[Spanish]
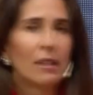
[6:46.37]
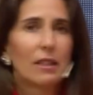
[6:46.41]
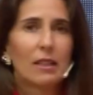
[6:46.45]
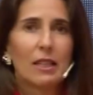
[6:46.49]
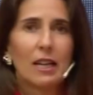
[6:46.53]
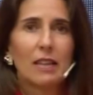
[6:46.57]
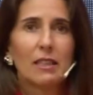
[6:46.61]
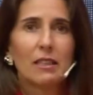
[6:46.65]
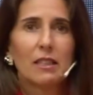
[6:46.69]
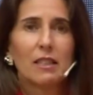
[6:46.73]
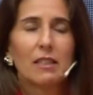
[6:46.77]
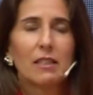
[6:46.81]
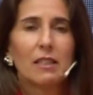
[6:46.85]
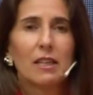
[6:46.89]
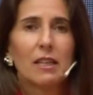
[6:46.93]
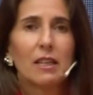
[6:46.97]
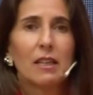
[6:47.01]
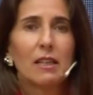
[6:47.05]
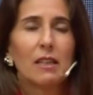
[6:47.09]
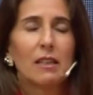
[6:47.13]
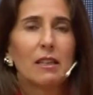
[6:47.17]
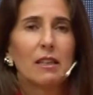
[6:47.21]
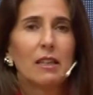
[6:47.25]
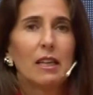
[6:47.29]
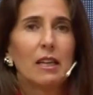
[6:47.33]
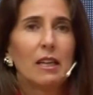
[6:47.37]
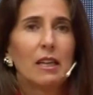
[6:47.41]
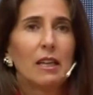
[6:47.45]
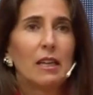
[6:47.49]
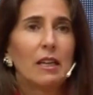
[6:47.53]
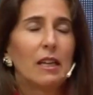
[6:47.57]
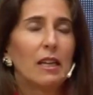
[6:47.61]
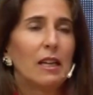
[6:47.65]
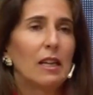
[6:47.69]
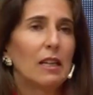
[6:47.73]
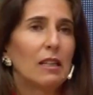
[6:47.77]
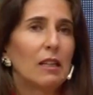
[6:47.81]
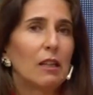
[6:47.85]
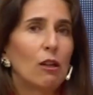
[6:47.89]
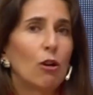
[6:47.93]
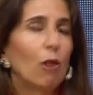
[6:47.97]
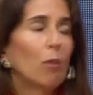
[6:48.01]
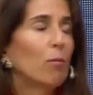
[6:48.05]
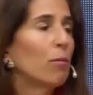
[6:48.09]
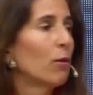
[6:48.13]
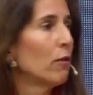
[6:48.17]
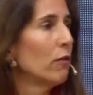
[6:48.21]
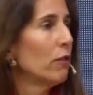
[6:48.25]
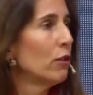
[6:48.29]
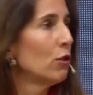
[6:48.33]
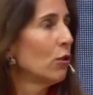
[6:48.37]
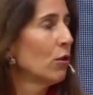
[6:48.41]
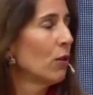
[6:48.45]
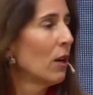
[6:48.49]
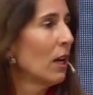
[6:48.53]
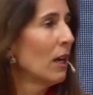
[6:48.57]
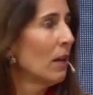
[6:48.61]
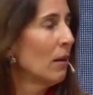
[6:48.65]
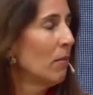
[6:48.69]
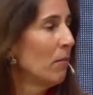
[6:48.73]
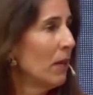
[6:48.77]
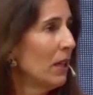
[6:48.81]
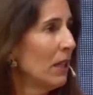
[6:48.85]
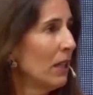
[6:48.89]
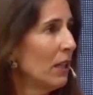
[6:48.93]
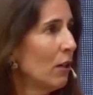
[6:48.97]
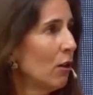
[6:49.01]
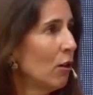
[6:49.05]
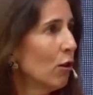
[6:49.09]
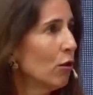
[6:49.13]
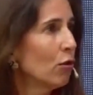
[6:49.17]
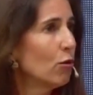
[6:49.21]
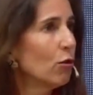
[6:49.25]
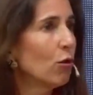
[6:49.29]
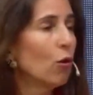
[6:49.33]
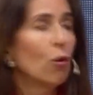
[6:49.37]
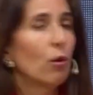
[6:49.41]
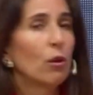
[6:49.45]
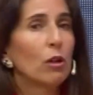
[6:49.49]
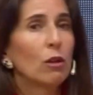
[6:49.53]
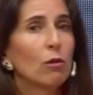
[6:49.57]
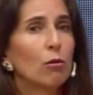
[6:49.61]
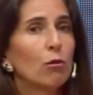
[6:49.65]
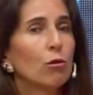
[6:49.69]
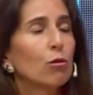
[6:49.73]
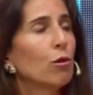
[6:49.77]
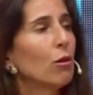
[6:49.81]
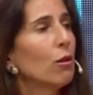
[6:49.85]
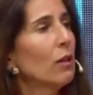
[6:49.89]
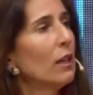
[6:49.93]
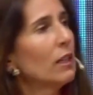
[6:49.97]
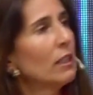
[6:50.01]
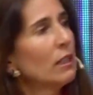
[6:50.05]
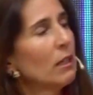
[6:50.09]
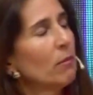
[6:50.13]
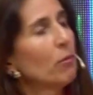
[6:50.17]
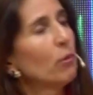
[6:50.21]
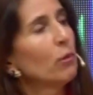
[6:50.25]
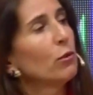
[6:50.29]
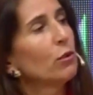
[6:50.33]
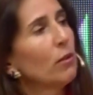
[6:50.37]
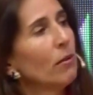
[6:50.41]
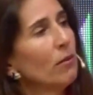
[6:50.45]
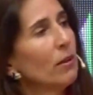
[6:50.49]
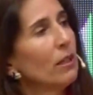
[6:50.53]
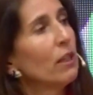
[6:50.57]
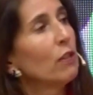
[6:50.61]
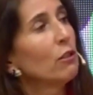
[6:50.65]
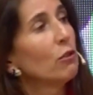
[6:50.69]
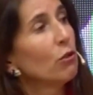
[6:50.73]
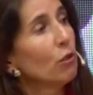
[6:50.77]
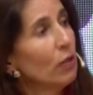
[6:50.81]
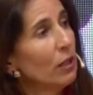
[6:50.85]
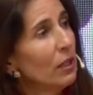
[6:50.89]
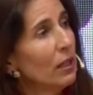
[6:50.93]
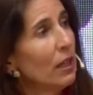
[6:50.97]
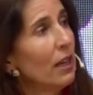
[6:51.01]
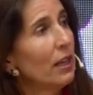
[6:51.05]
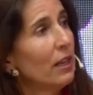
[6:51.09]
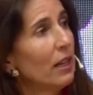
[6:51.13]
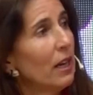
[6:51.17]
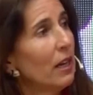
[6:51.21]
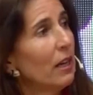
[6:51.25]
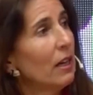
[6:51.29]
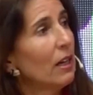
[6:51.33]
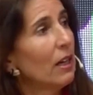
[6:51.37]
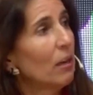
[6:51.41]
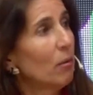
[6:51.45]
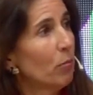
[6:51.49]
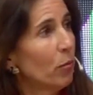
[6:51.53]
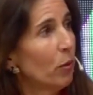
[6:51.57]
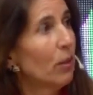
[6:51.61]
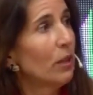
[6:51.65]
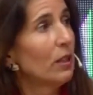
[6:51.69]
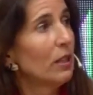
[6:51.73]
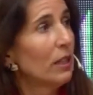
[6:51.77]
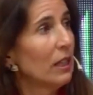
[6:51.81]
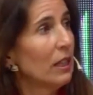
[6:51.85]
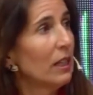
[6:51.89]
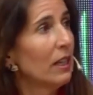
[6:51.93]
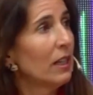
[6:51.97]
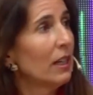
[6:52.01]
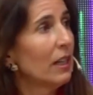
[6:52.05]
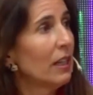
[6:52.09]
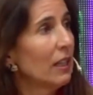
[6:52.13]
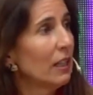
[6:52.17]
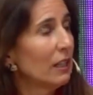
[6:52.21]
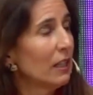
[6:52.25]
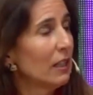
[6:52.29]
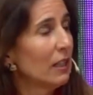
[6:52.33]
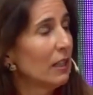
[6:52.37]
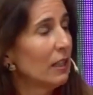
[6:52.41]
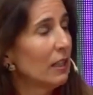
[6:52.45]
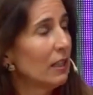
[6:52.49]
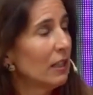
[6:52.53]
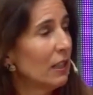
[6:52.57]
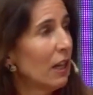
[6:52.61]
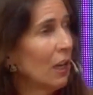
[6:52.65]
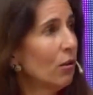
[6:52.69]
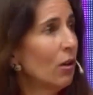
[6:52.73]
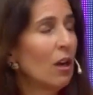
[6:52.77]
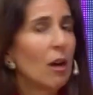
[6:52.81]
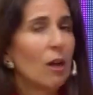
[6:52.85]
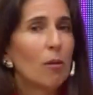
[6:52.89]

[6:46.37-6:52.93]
trátese de este, los profesionales médicos o incluso de la responsabilidad solidaria que puede tener el Estado